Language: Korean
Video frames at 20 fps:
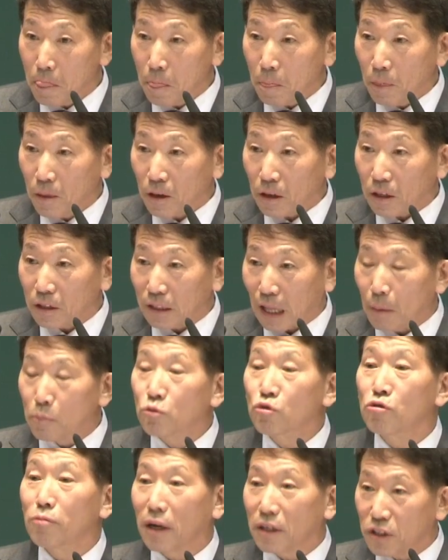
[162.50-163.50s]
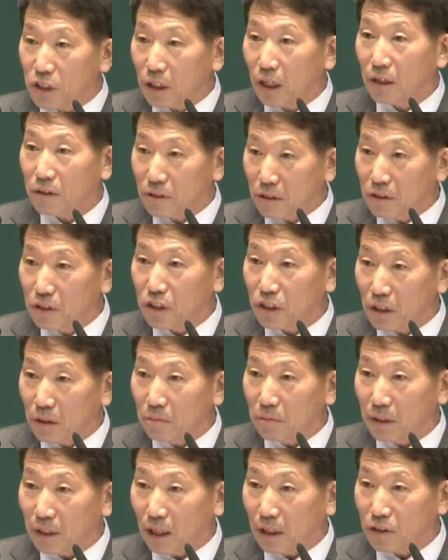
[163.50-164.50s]
그러니까 남구만 씨가 쓴
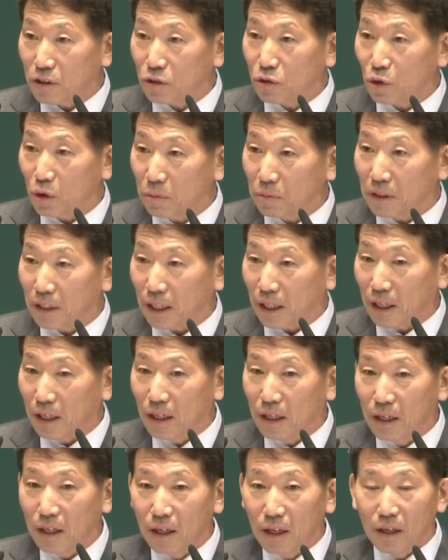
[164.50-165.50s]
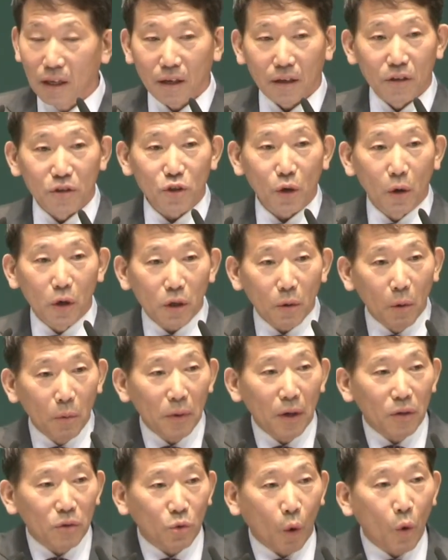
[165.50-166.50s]
시입니다. 시조입니다. 그래서 거기
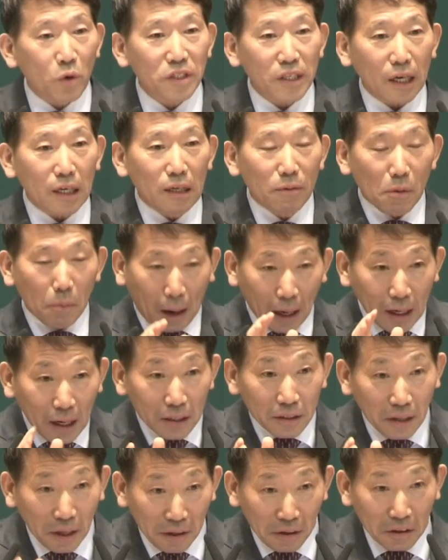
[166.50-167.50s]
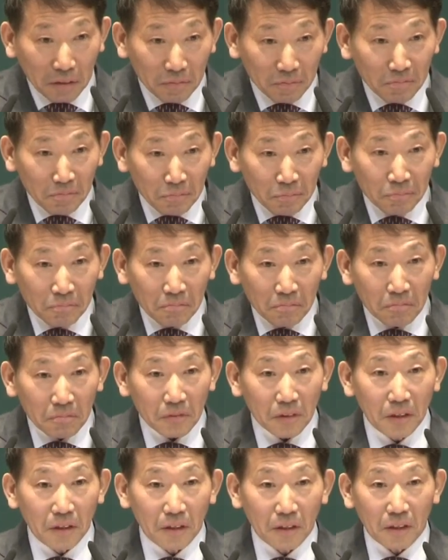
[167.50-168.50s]
보면 동창이 이미 밝았대요.
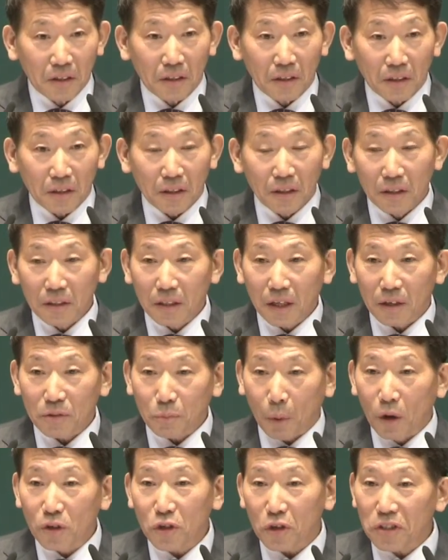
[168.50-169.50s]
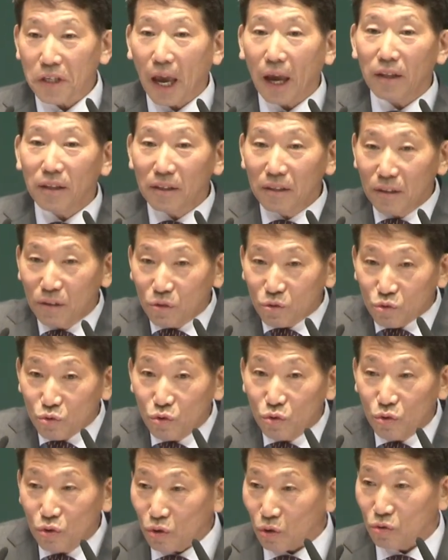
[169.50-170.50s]
어, 그런데 벌써 새들은
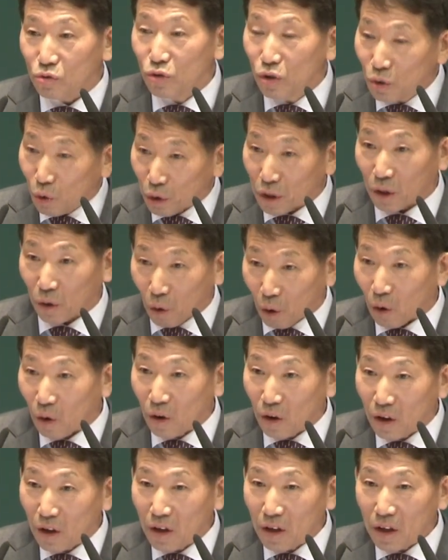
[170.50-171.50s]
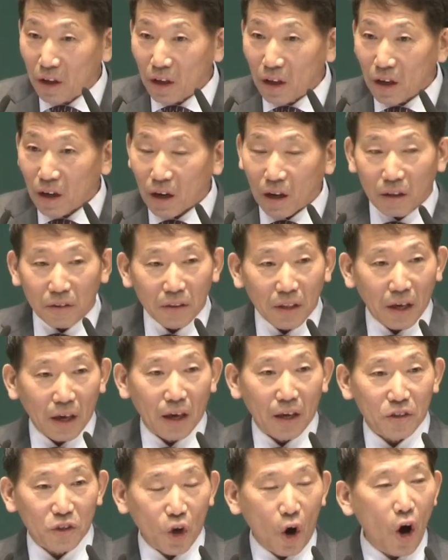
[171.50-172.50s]
우, 울고 있고
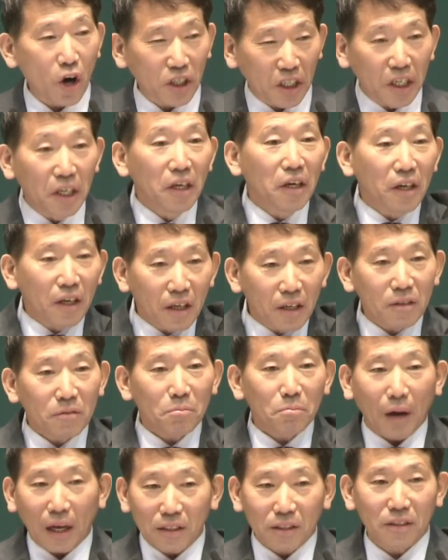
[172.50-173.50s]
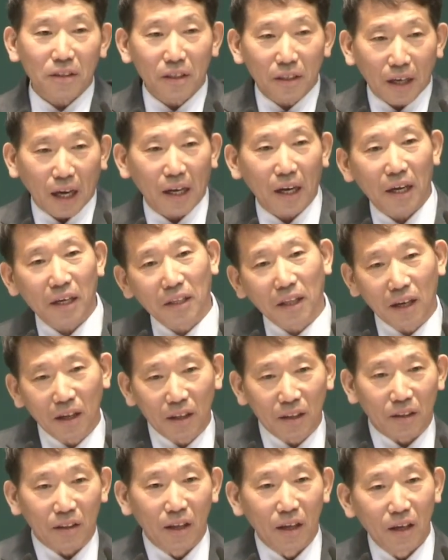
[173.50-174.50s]
그런데 저 긴 밭을 갈아야
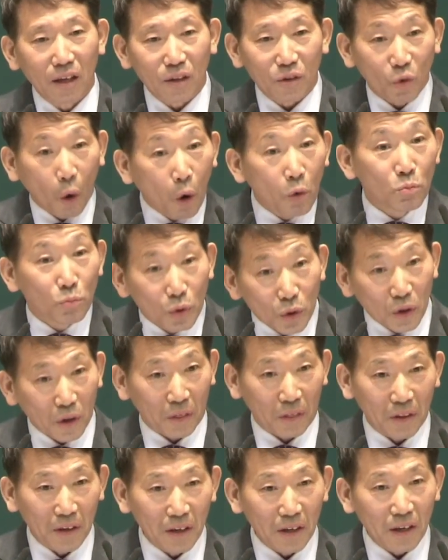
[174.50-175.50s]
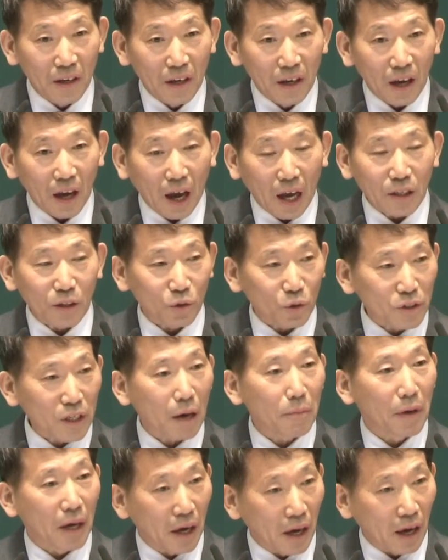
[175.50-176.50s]
되는 농부는 아직도
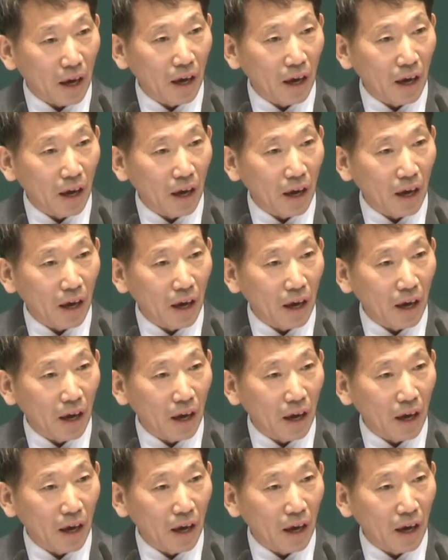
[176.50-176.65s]
잠에